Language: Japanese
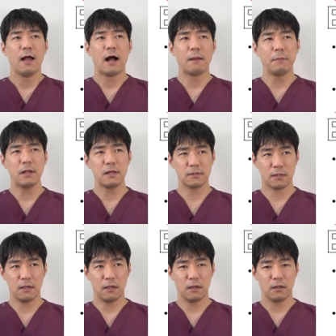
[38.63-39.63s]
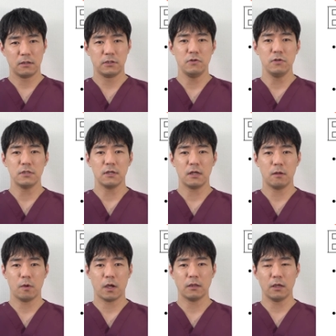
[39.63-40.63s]
アミラーゼ注意しなけれ
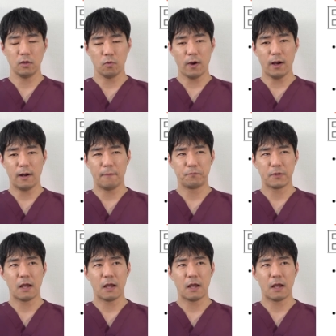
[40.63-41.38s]
ばいけないのは